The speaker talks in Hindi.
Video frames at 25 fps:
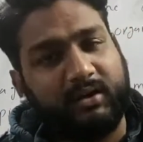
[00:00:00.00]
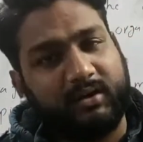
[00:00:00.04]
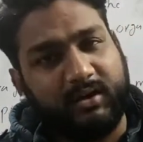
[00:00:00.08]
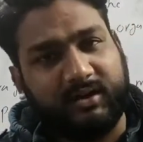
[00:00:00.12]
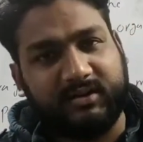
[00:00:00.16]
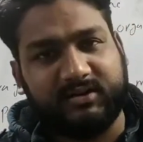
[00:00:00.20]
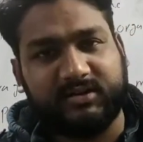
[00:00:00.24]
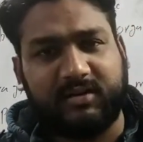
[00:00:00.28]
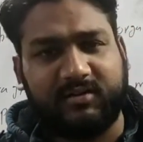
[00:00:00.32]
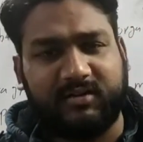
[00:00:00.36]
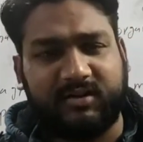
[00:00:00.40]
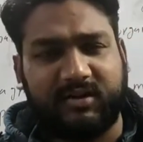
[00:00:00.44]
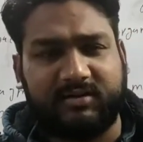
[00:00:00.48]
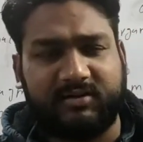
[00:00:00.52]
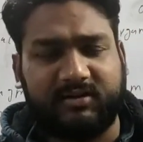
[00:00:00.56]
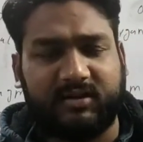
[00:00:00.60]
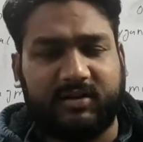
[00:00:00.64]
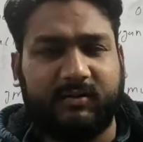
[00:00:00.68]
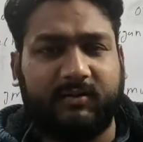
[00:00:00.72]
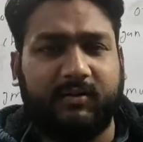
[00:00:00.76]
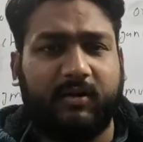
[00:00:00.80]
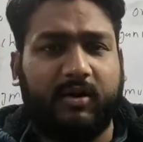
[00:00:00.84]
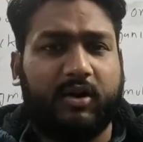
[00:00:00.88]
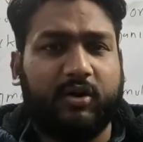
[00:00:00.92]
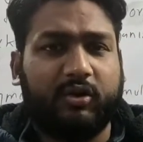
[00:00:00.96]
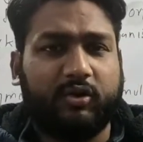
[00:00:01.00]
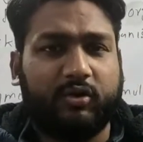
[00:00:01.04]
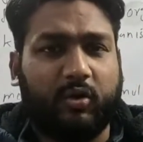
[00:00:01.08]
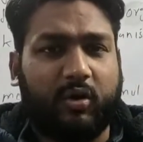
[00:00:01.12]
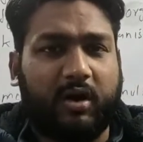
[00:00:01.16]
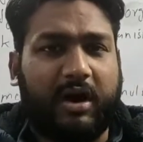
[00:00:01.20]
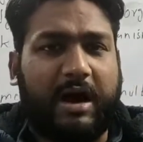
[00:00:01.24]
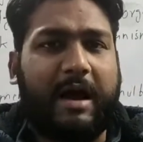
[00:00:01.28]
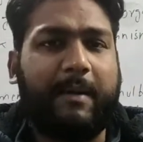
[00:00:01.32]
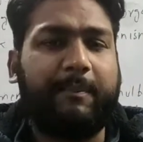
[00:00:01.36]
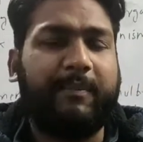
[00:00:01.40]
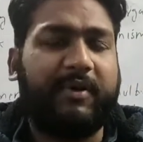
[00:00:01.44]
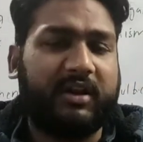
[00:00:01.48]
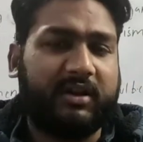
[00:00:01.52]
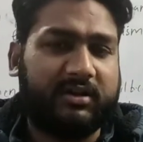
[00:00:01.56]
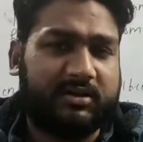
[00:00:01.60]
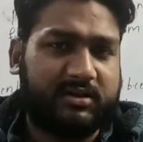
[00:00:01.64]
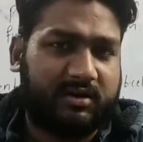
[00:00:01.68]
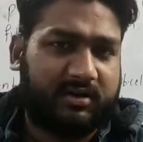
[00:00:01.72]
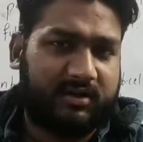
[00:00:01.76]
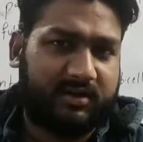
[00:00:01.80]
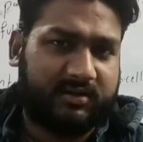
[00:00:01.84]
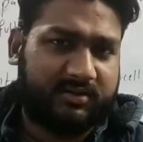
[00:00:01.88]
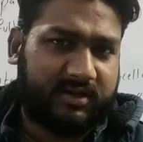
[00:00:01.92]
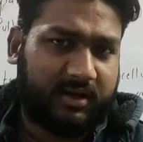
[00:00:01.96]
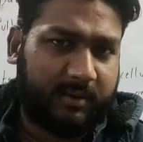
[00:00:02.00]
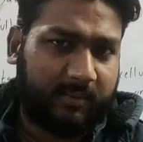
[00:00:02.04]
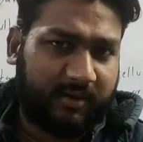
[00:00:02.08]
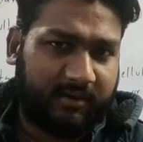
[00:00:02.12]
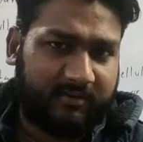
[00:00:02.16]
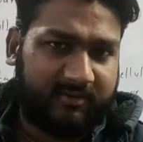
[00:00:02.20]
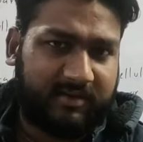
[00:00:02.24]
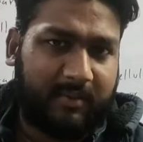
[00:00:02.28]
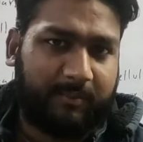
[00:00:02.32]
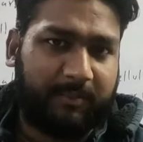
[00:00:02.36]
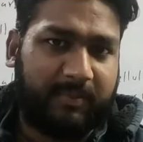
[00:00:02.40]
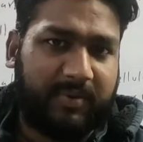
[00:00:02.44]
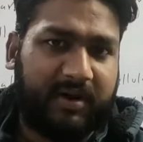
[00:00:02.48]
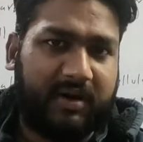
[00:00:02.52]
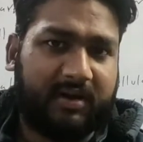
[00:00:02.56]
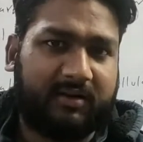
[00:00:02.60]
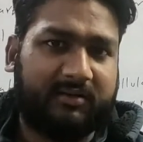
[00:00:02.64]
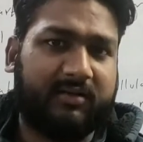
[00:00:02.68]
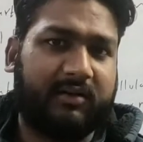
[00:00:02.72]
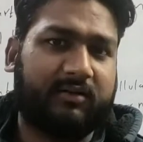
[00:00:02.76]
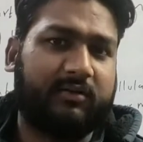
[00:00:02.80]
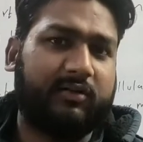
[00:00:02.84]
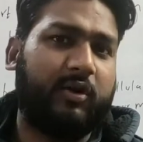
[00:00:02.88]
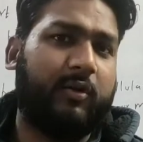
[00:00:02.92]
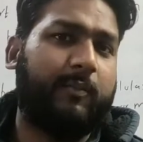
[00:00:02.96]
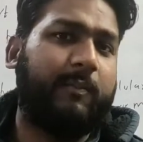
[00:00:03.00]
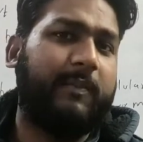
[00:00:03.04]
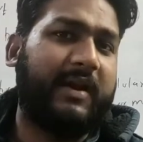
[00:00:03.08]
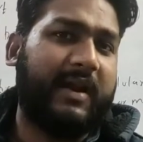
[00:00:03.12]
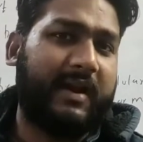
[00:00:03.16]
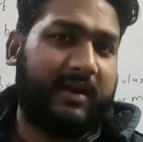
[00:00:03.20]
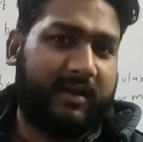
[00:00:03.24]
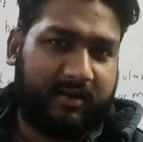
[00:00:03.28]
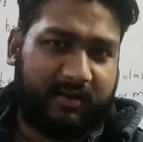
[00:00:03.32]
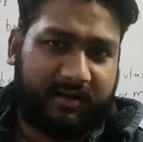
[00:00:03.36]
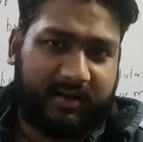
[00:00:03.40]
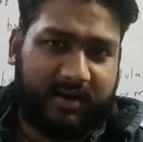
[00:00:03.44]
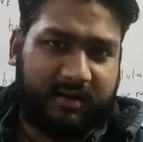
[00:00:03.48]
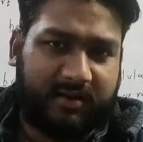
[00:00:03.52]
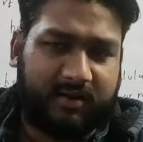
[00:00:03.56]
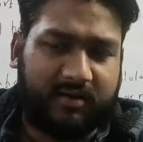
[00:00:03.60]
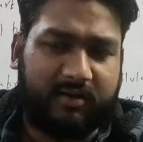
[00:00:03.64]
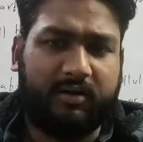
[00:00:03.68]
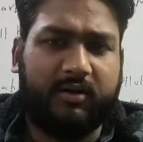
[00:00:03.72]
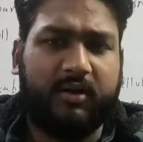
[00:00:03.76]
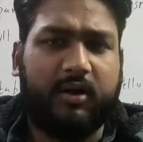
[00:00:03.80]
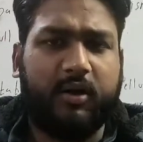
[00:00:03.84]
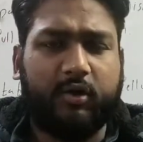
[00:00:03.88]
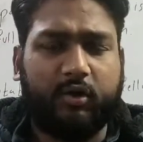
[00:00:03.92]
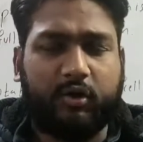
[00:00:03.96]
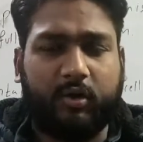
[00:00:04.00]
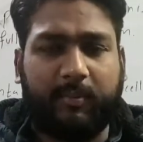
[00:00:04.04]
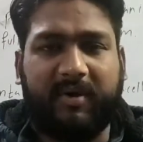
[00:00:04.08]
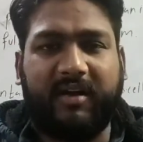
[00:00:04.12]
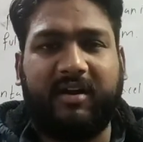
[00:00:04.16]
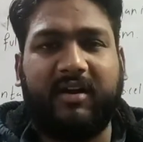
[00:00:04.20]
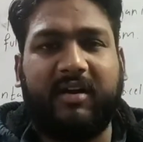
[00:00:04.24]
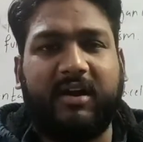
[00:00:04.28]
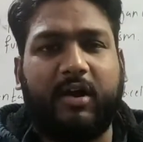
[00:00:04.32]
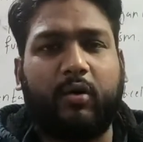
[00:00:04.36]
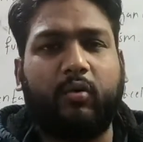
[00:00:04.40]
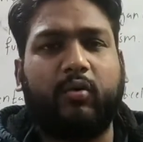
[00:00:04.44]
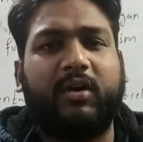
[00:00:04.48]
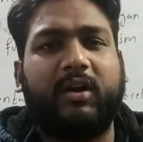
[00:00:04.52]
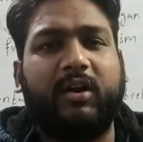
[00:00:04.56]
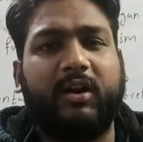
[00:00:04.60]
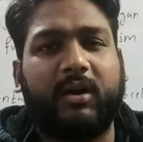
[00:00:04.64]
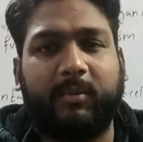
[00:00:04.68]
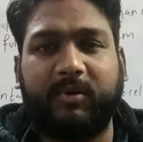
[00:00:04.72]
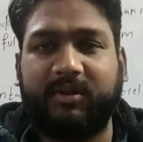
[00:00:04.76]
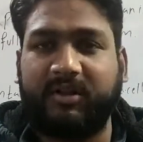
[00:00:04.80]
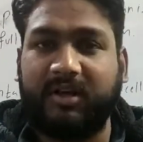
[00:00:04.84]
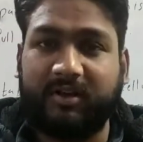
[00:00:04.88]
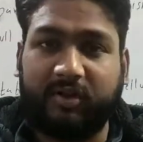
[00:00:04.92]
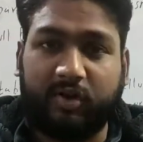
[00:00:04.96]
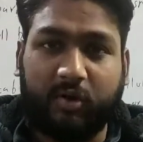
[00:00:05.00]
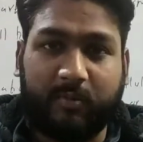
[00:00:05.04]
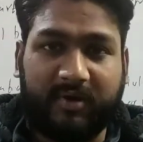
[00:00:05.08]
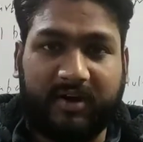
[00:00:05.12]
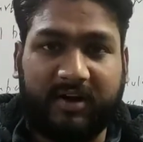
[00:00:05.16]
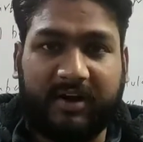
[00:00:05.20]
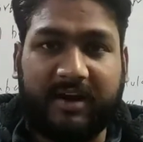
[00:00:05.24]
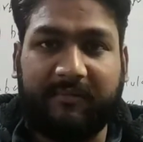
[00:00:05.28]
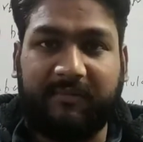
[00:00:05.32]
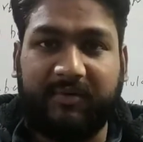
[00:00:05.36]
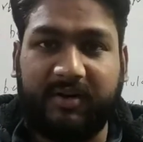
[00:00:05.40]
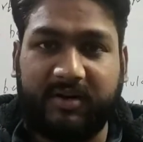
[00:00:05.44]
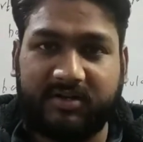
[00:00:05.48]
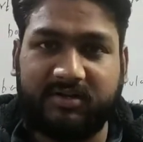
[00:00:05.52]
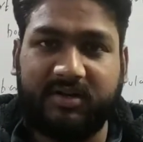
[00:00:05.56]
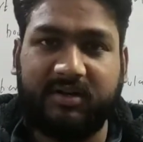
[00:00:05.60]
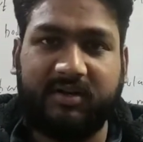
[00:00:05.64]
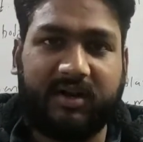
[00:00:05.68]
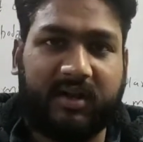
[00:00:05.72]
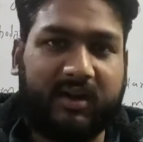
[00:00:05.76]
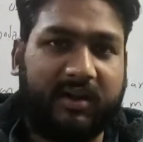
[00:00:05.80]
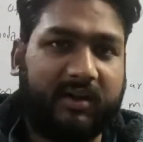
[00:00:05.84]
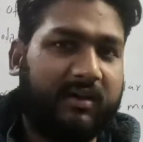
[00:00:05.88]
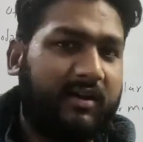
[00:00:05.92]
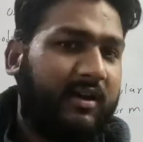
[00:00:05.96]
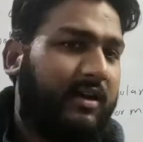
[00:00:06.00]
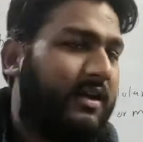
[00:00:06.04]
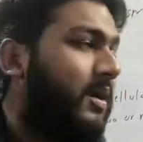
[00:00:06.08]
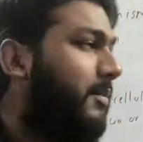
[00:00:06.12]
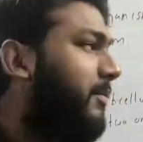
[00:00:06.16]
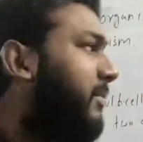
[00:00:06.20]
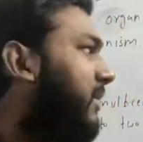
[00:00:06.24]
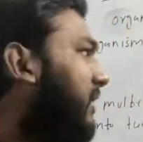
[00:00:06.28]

रीजनरेशन तो आप रीजनरेशन में एग्जाम्पल लिख सकते हो एरिया का तो मैं रीड आउट करके बताता हूं मैंने डेफिनेशन क्या लिखी है